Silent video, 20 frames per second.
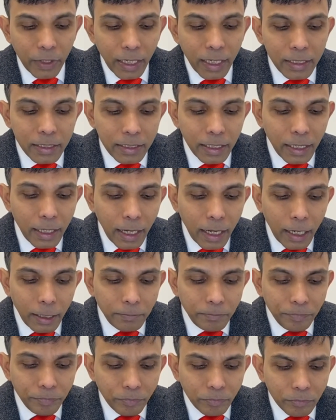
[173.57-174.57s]
এছাড়া
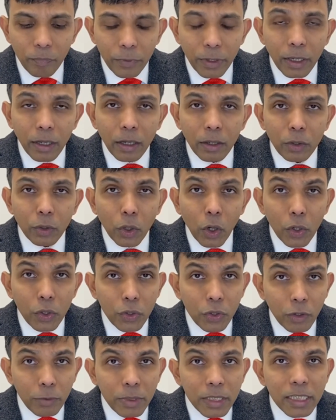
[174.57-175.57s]
নন
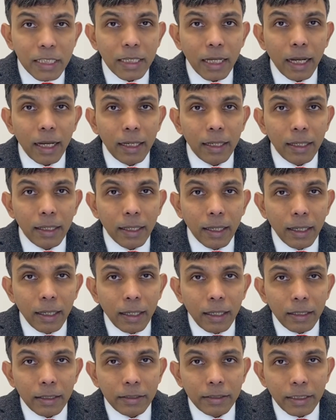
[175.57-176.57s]
ডোমিসাইল
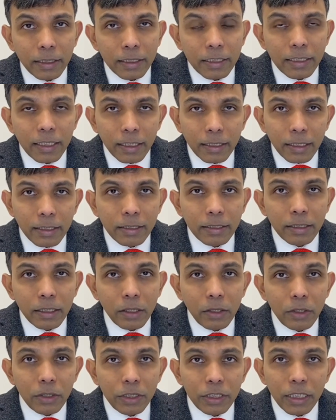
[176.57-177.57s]
যে স্টেটাস
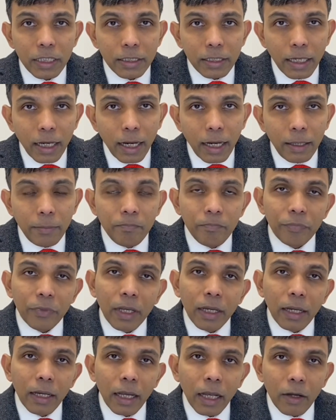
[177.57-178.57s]
ছিল সেটা
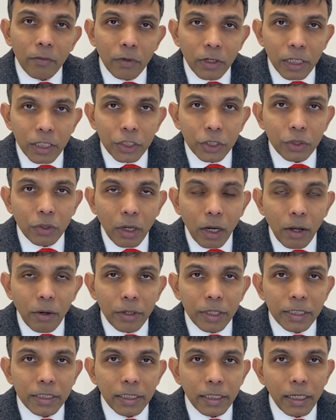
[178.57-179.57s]
এবলিশ করা
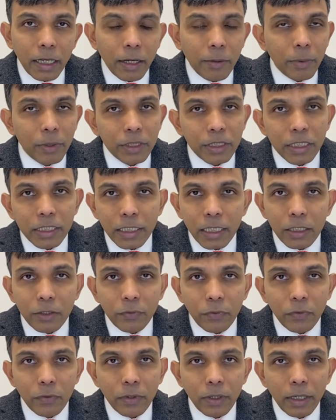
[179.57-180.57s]
হয়েছে এবং স্টেট
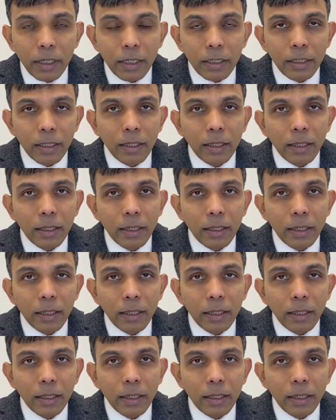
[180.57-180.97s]
ফরওয়ার্ড